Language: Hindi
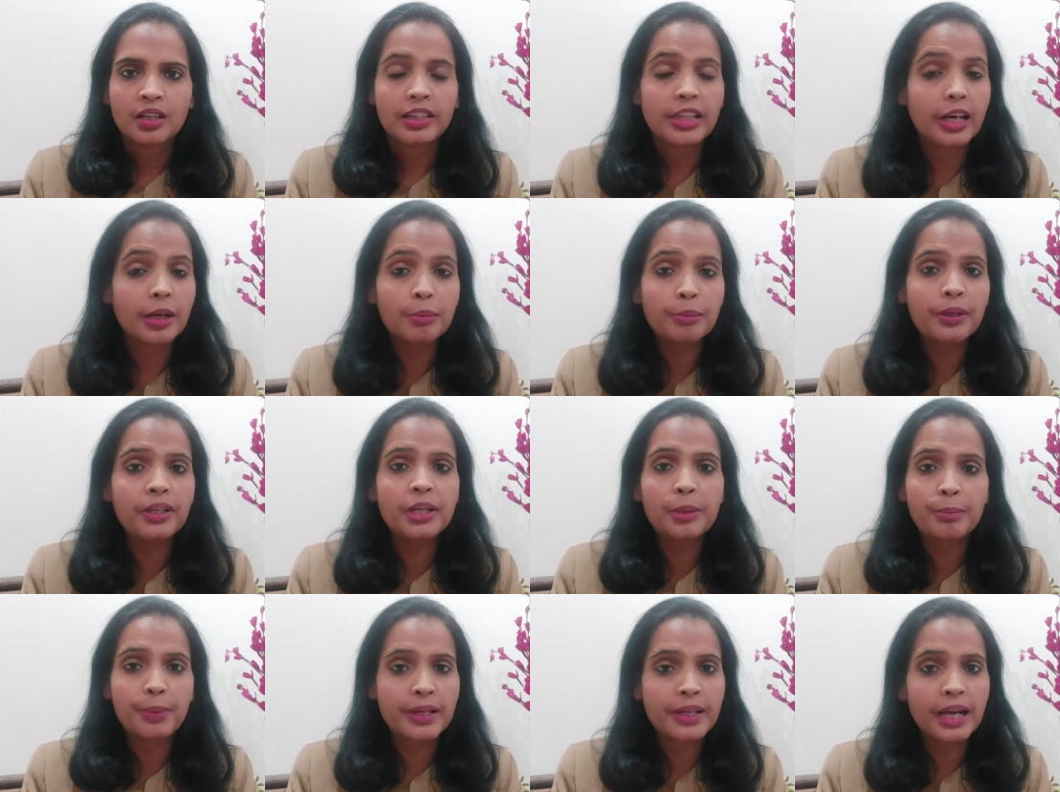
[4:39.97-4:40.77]
धन पर
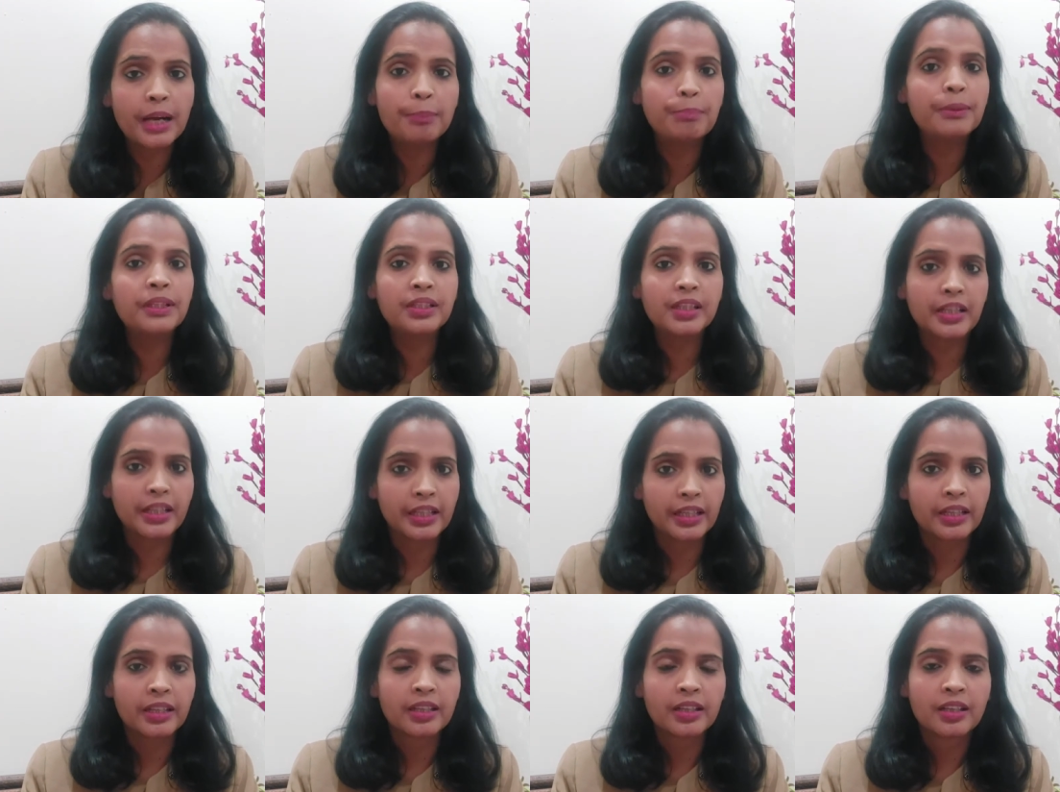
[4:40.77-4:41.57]
टिप्पणी आप मत
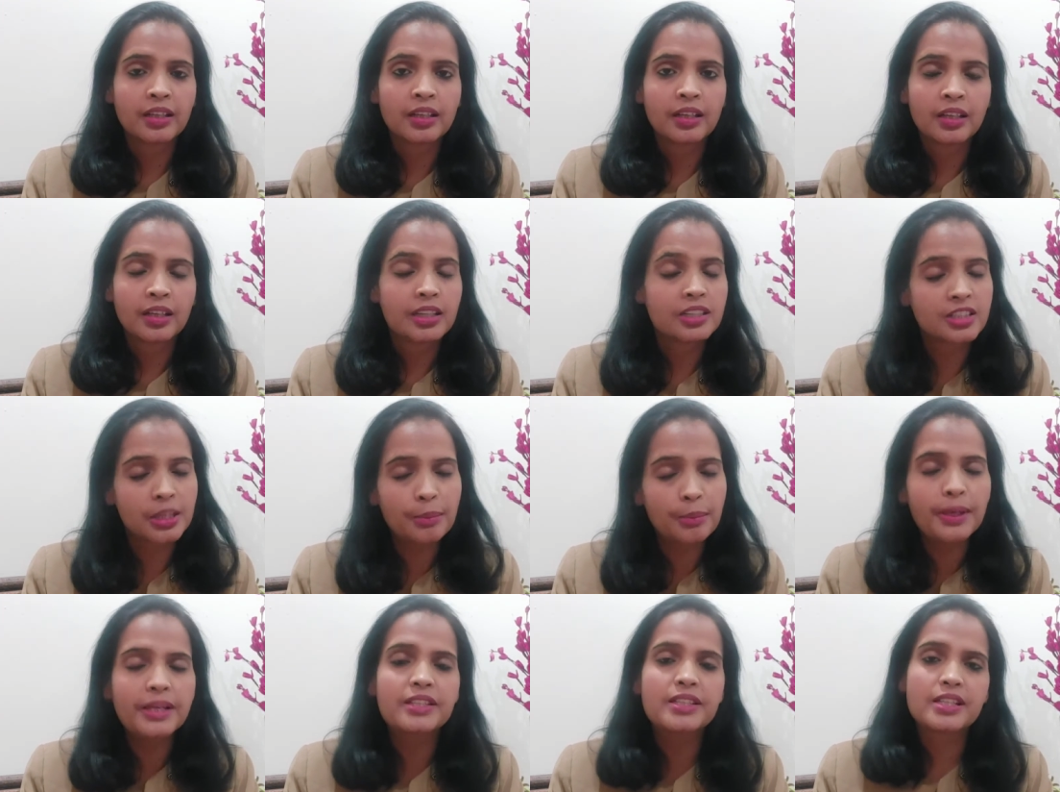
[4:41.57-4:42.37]
करें
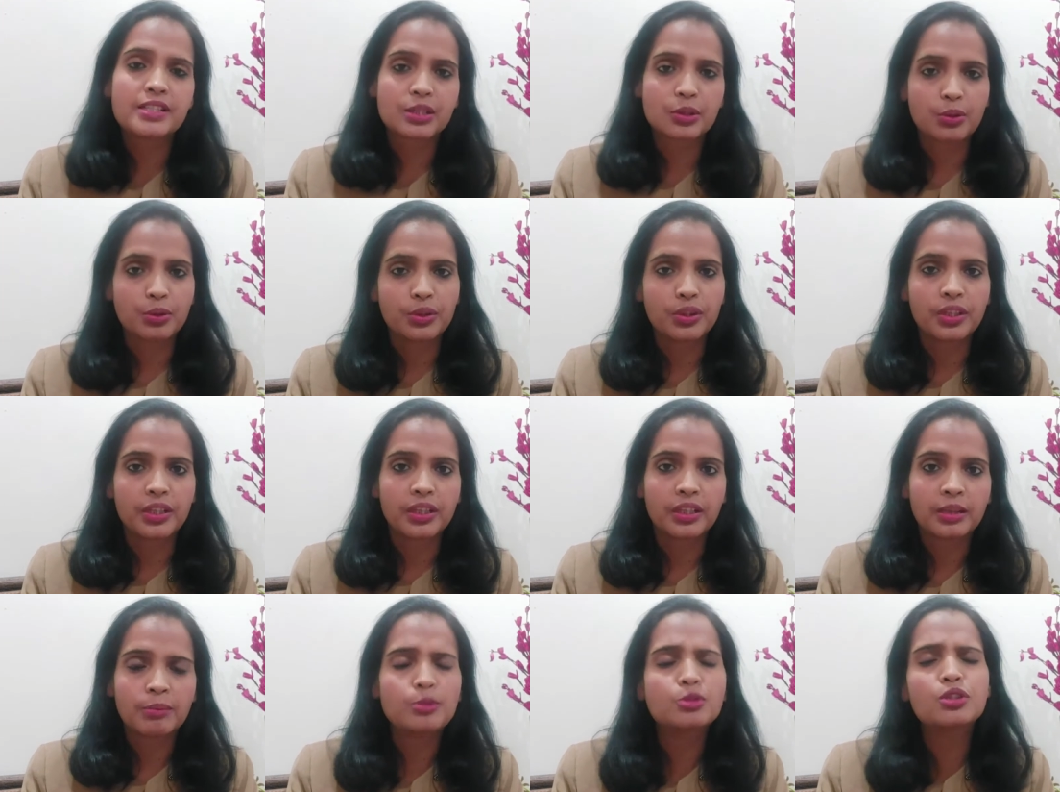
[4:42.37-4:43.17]
सब एक जैसे होते
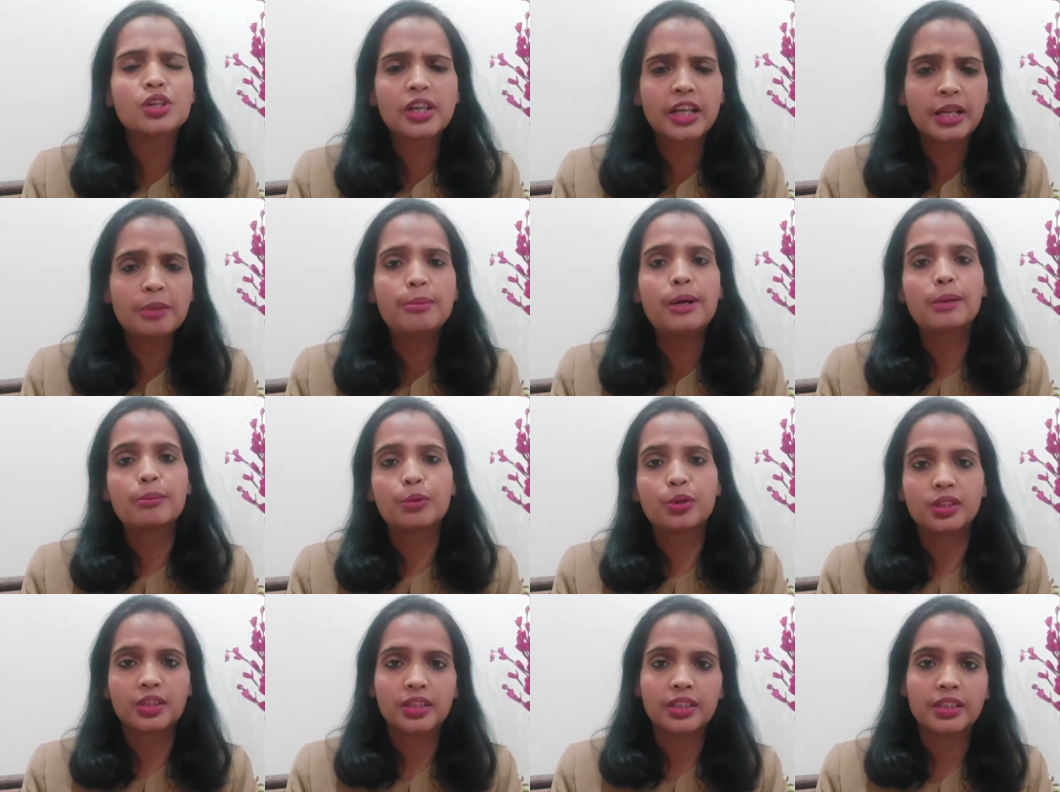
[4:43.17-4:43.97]
हैं उसको कई बार
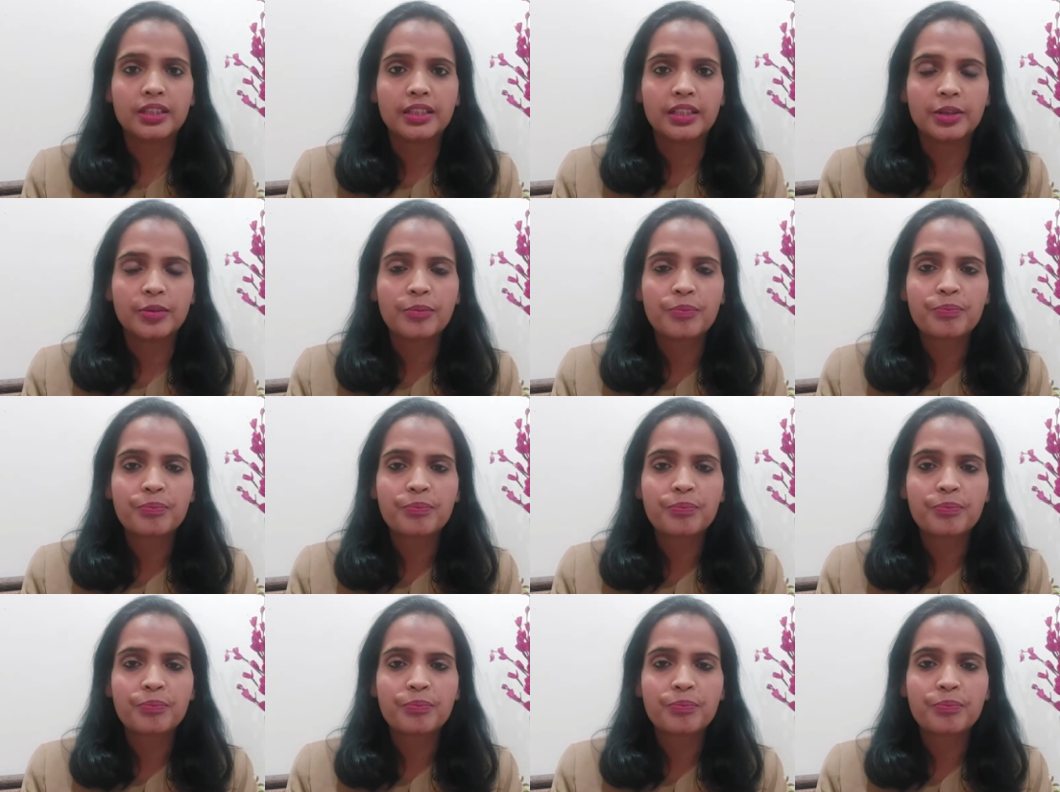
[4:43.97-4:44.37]
बोलती थी